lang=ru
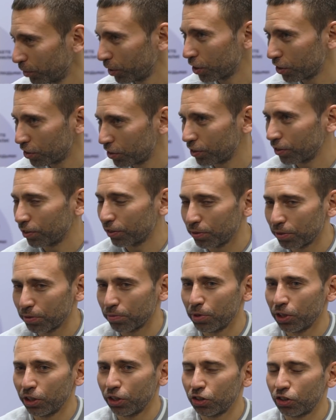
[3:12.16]
нас э,
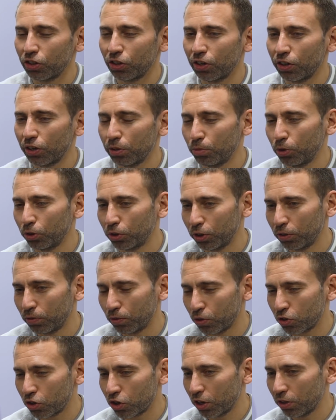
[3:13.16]
менеджеры работали,
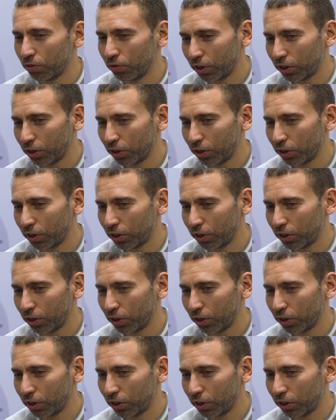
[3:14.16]
включая